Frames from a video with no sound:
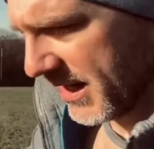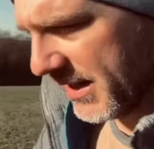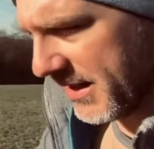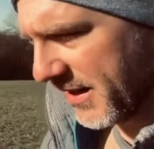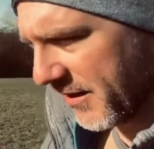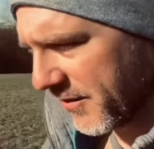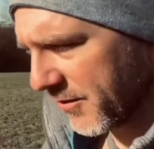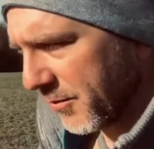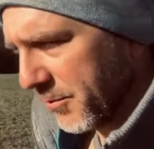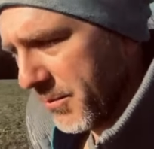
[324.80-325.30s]

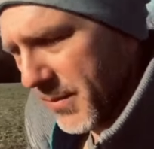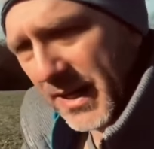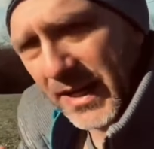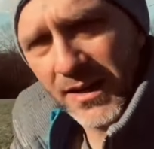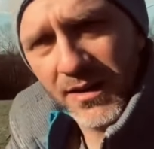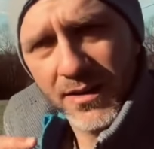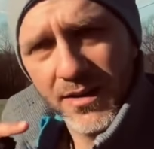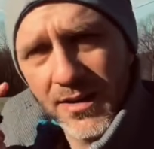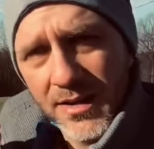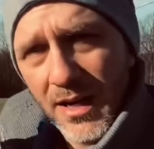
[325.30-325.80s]
desto
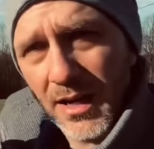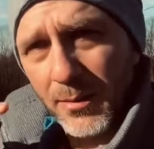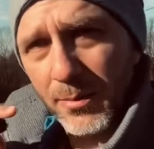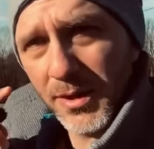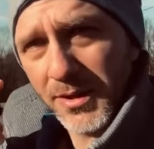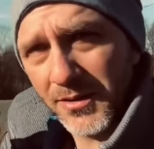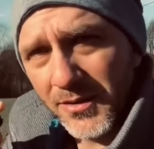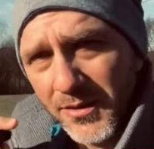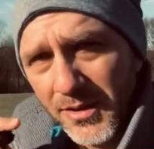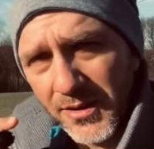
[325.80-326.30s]
mehr
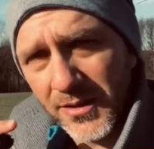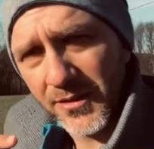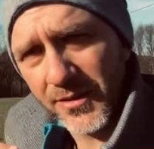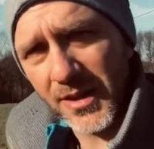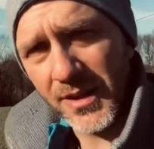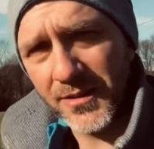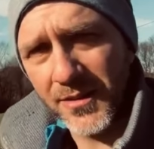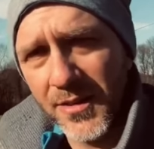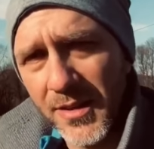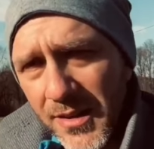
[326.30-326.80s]
arbeitet sich das
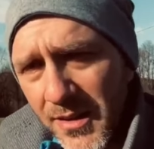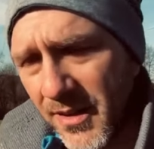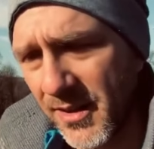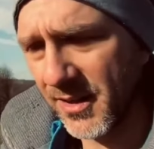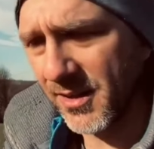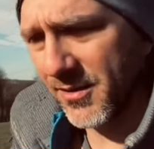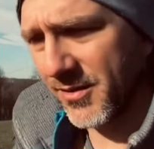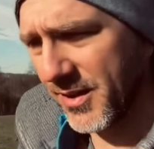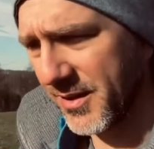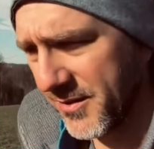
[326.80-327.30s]
Ganze in die
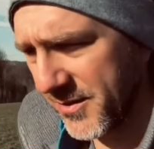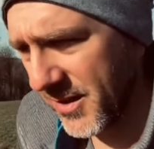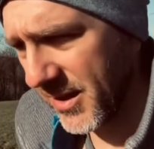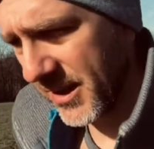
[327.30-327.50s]
Relevanz